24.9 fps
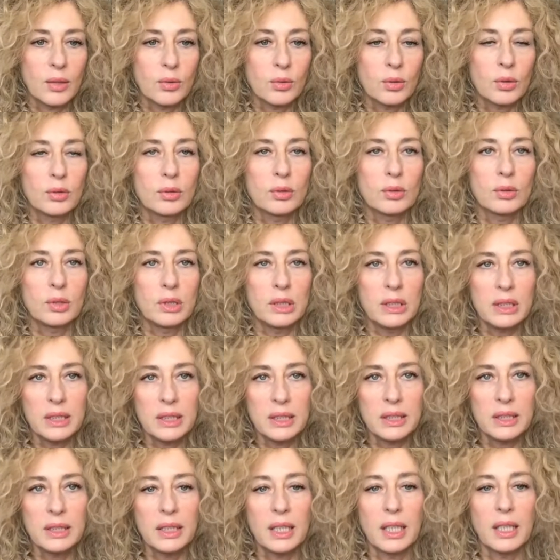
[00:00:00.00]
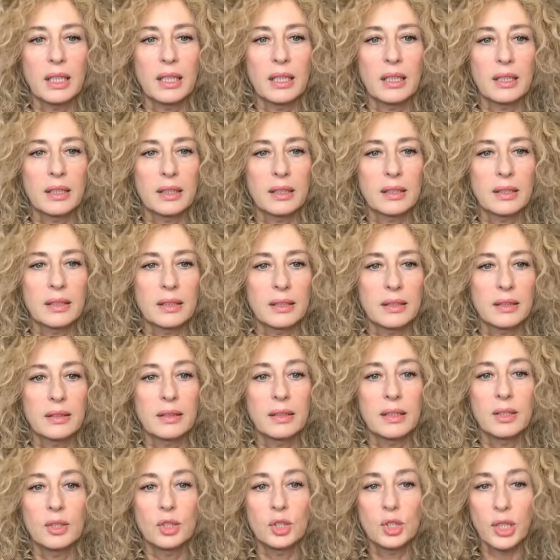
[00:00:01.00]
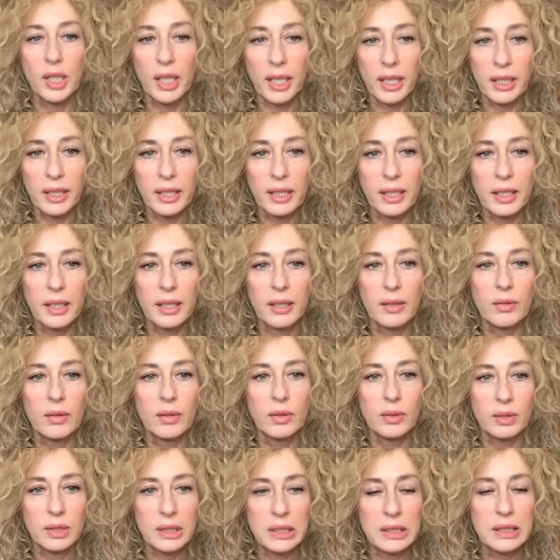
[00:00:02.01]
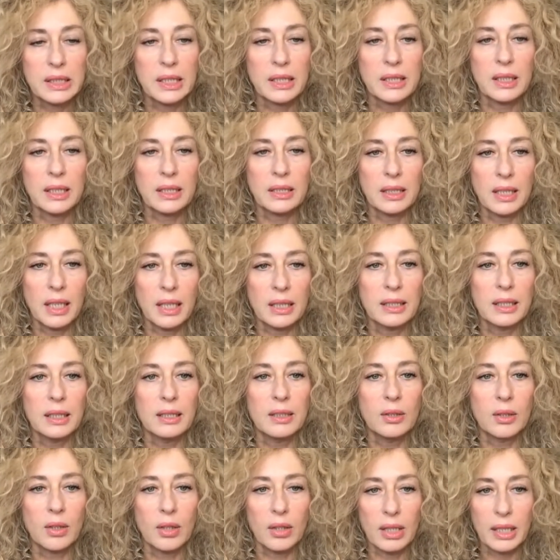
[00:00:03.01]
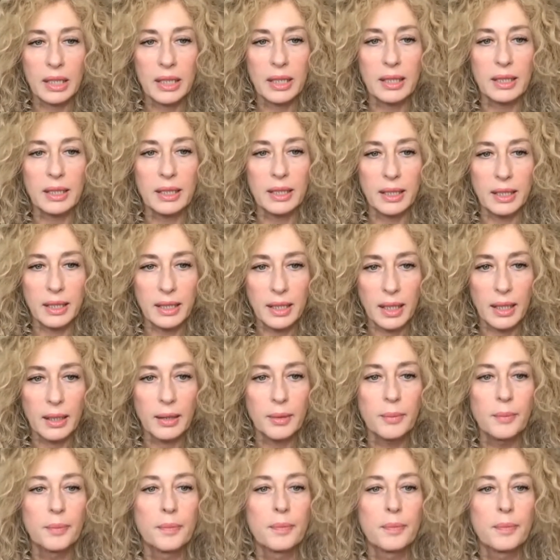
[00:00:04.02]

una notizia del genere, una notizia trattata in cronaca nera,